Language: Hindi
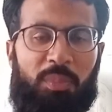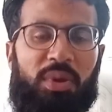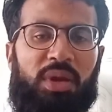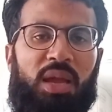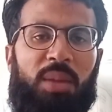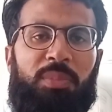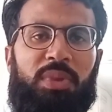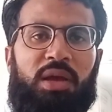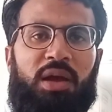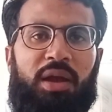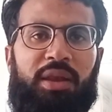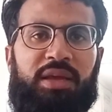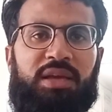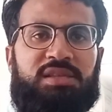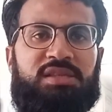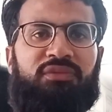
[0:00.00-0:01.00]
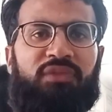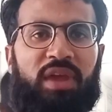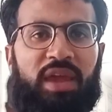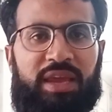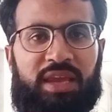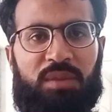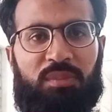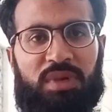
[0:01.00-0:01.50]
पे कैंप लगाने का सिर्फ
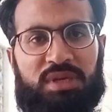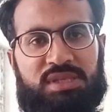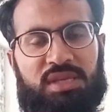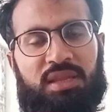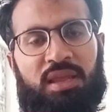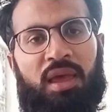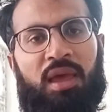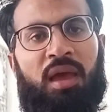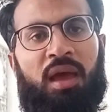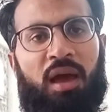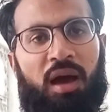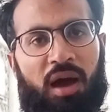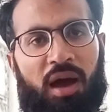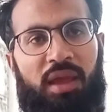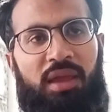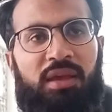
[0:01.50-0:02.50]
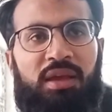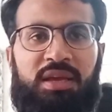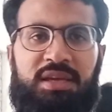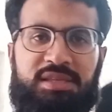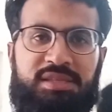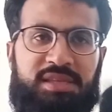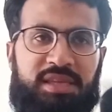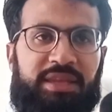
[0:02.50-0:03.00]
एक ही मकसद है आएँ
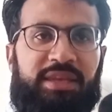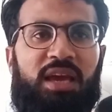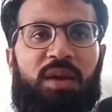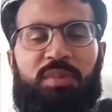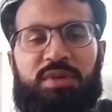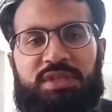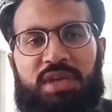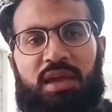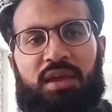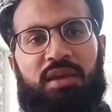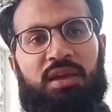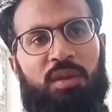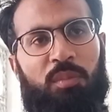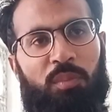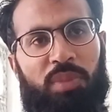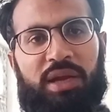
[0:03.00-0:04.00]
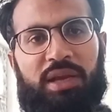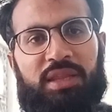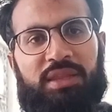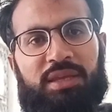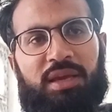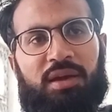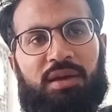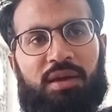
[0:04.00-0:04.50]
जिंदगियां बचाएँ ब्लड
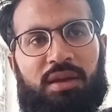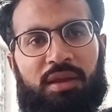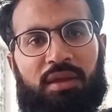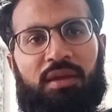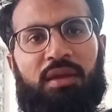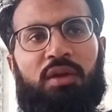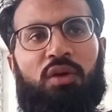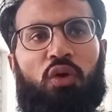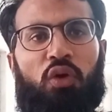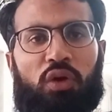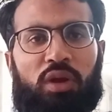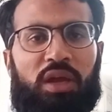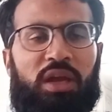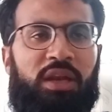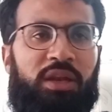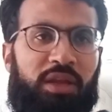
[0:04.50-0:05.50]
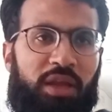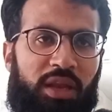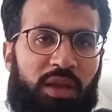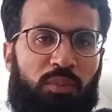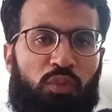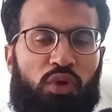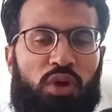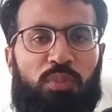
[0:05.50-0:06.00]
अतिया करें और इन नन्हे
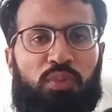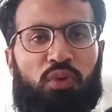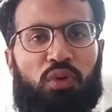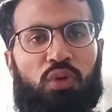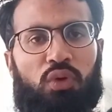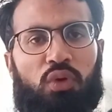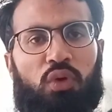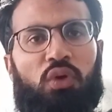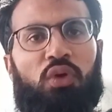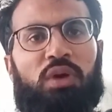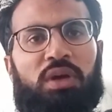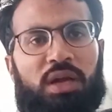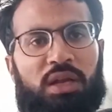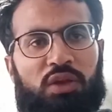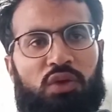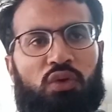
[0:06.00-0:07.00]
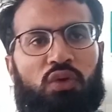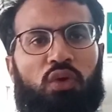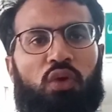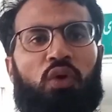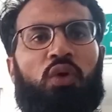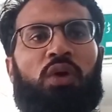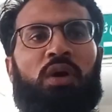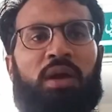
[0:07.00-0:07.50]
मुन्ने फूलों को कलियों को
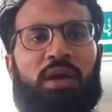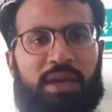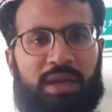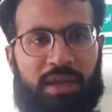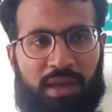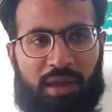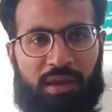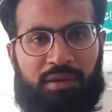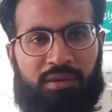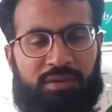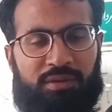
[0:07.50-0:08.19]
खिलाएँ